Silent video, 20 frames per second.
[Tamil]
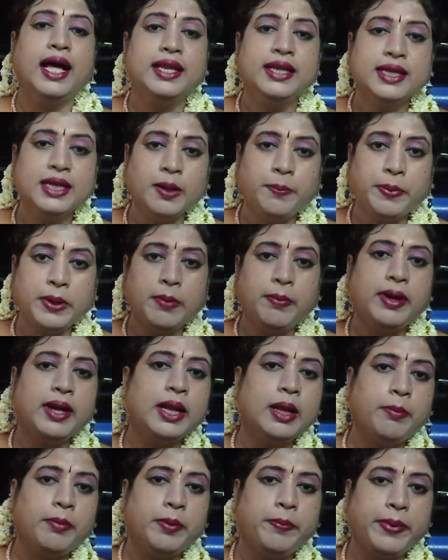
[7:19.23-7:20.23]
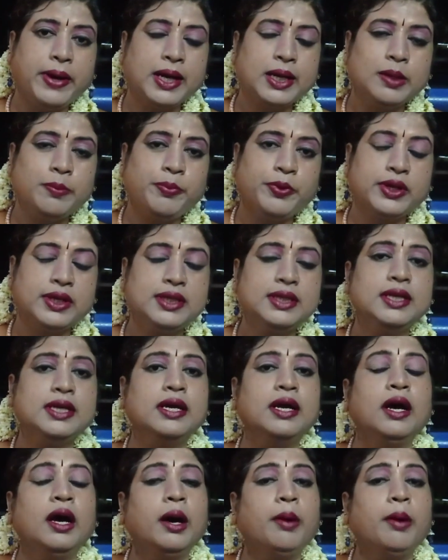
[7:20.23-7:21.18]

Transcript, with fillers: அதுக்கப்புறமா நாம் பார்க்க போகிறது